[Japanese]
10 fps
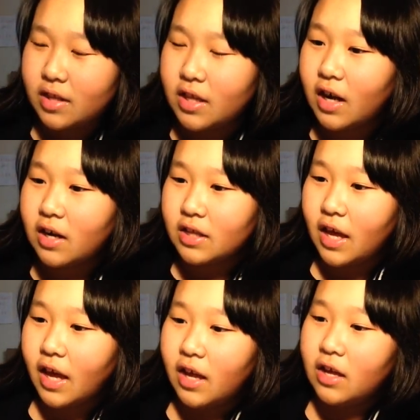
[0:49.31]
で、なんか
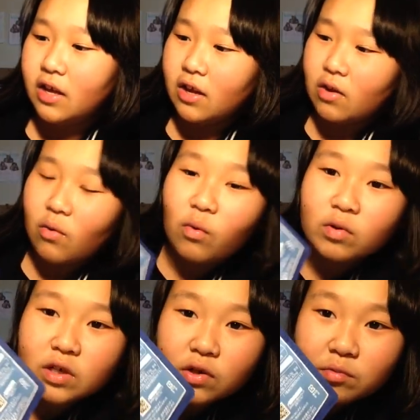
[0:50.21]
ね、こ
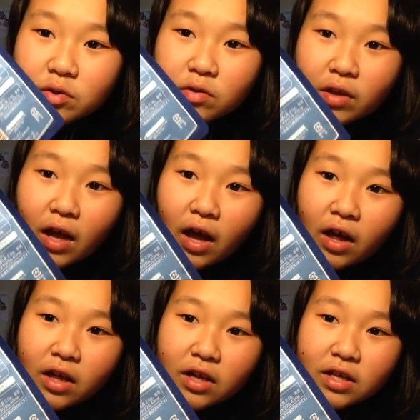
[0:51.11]
う後ろ見るとね、
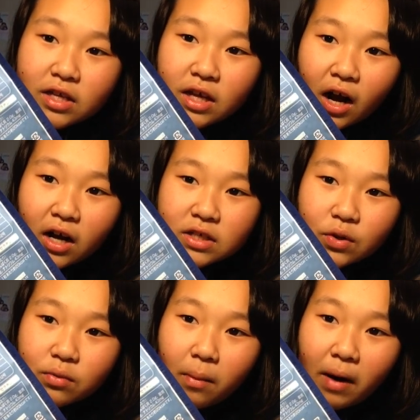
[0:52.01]
イカが
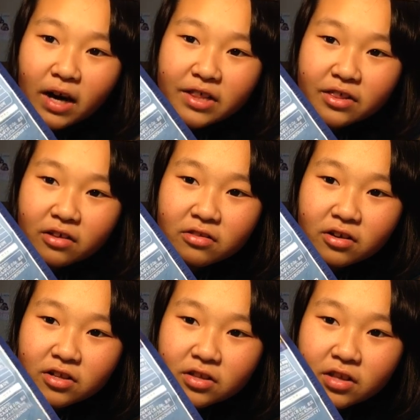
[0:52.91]
そのまま入ったっ
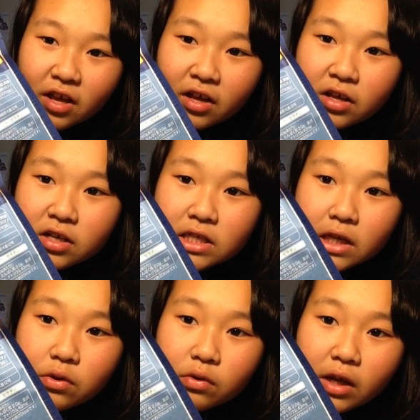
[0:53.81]
て書いてあって、
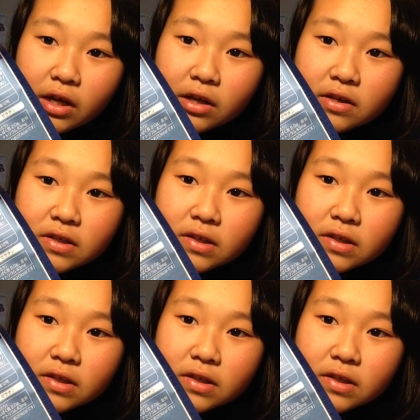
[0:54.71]
瀬戸内、